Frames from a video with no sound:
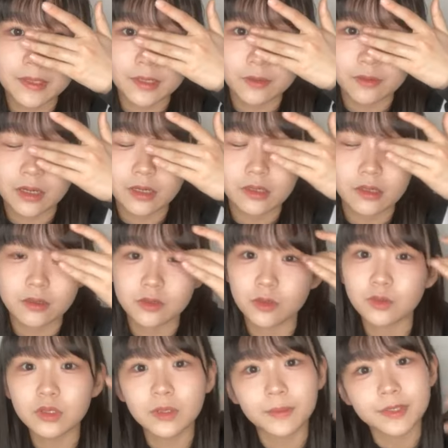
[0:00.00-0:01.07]
べたってよく言われてるそ
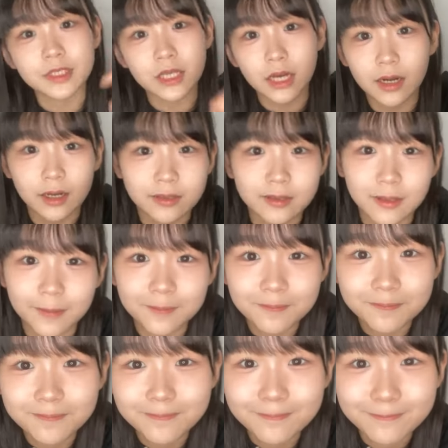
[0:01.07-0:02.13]
の時めっちゃ辛かった
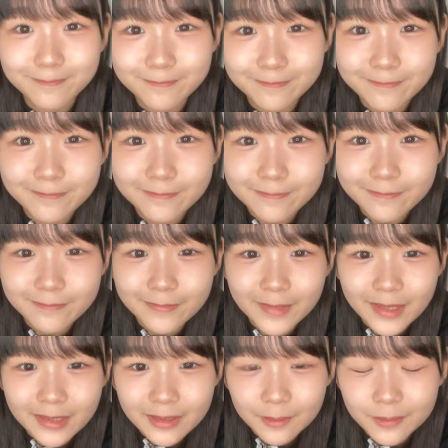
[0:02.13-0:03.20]

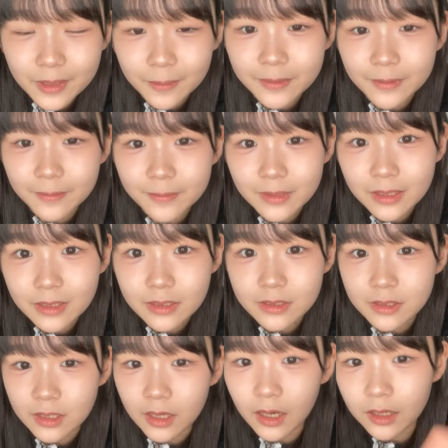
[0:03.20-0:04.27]
でも食べてみたいで
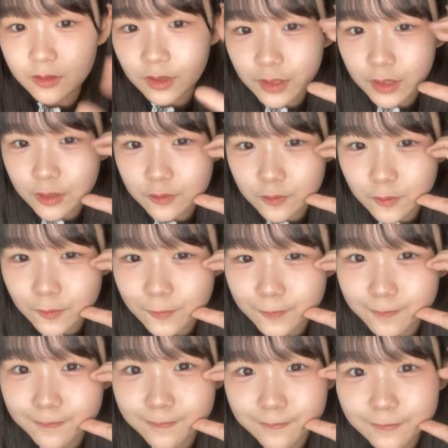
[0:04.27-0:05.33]
すねはたりがとう
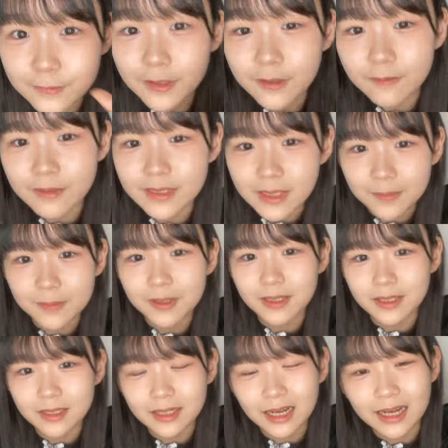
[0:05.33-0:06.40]
わさ
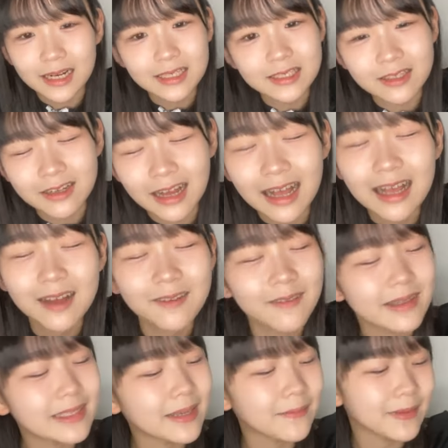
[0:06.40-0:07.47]
びからしたか
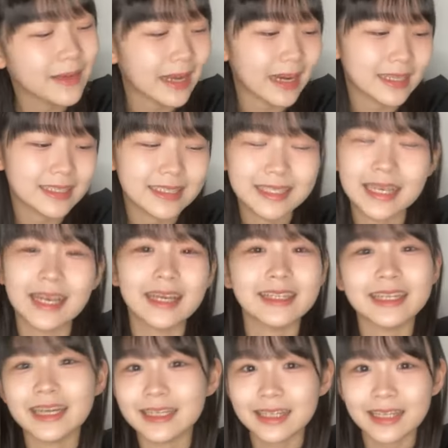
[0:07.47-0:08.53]
わさびからし系
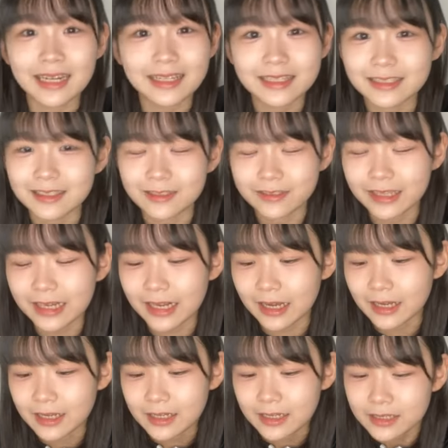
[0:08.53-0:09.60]
苦手なんですよなん
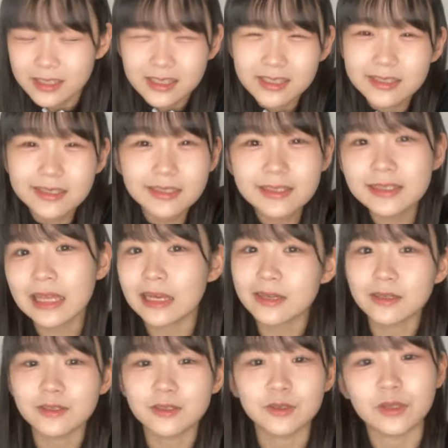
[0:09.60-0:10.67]
かツーンって
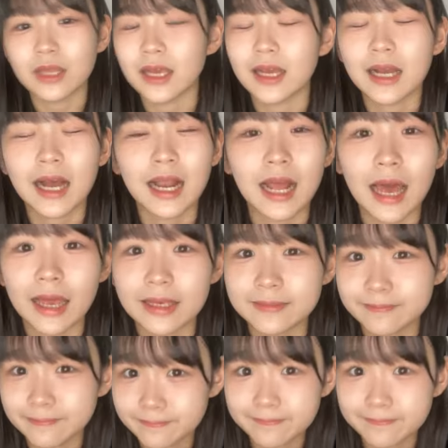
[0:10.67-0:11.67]
くるとね辛い